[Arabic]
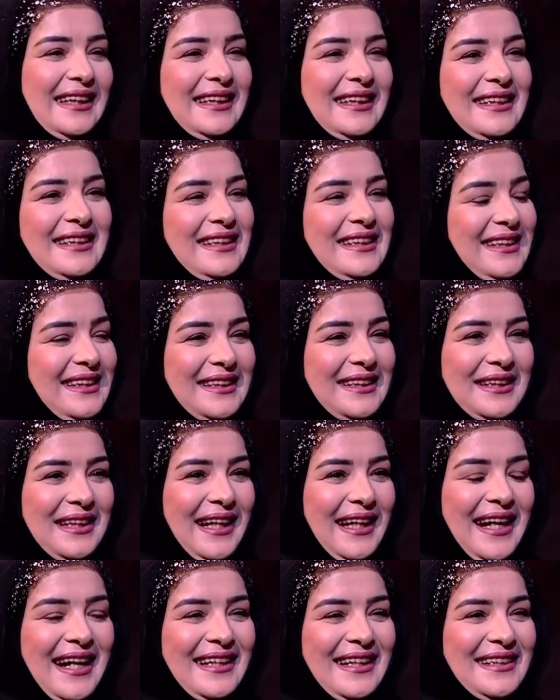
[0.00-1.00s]
كتير
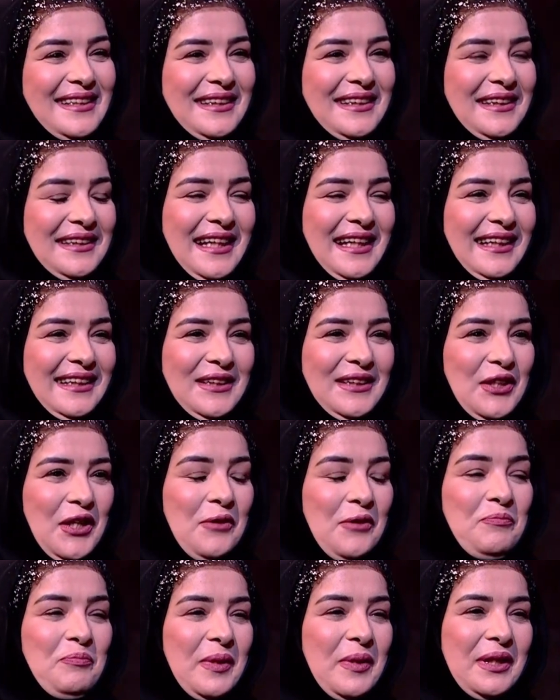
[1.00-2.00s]
عادي
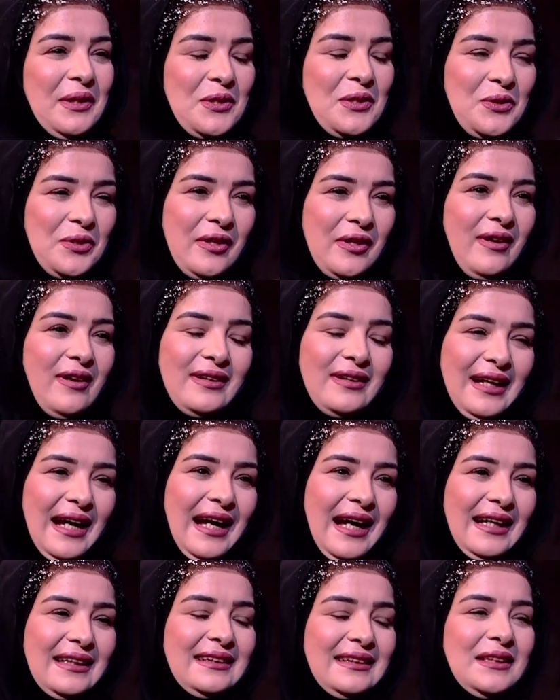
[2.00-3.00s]
يعني من الصغر
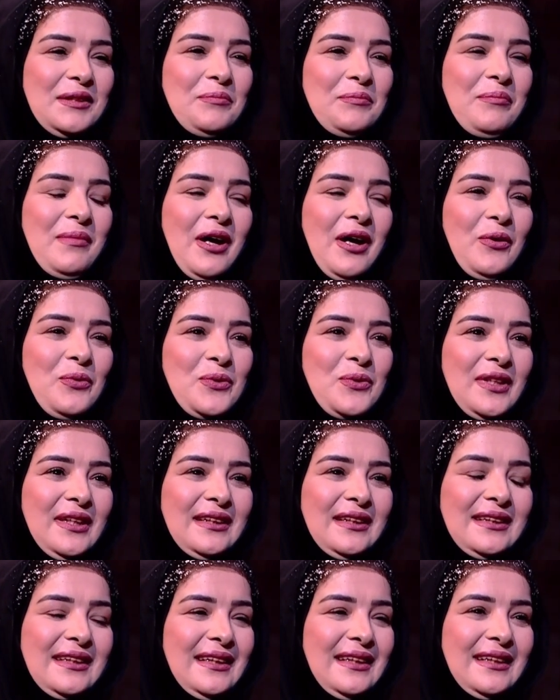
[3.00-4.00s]
لحد ما
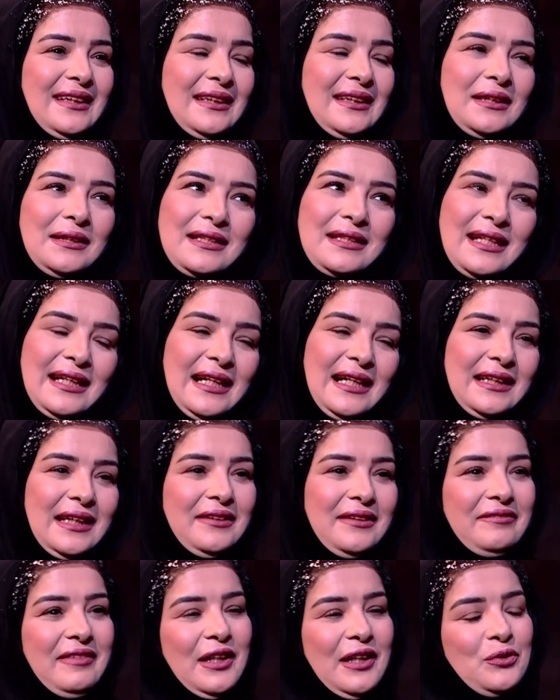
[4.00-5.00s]
وصلت السنتين
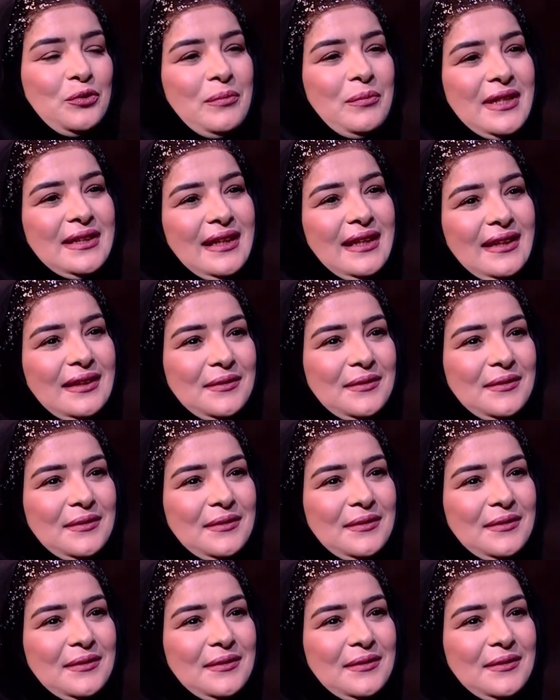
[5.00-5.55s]
فاتوا مثلا